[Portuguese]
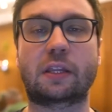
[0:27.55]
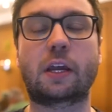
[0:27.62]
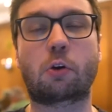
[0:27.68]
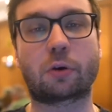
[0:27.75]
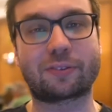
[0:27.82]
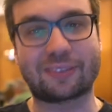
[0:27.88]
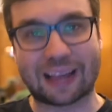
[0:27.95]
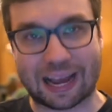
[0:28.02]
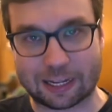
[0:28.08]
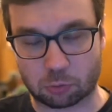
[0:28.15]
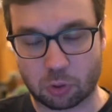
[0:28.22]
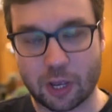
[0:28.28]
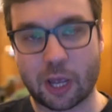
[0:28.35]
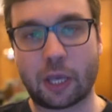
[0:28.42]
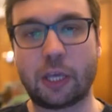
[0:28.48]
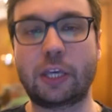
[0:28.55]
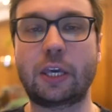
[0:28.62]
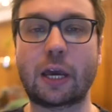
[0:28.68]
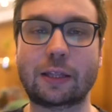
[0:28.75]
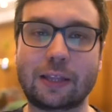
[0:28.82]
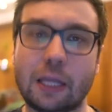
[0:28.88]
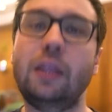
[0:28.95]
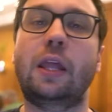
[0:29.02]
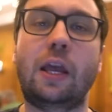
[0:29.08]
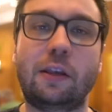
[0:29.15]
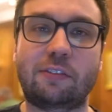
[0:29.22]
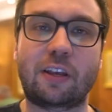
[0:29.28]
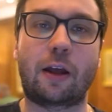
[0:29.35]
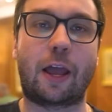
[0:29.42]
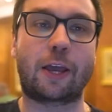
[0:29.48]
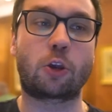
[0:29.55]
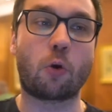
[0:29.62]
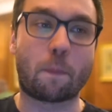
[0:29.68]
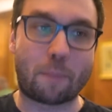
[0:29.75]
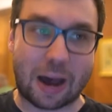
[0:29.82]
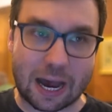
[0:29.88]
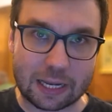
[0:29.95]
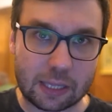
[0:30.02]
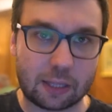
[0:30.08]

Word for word: negociado e que a tendência é que o Bari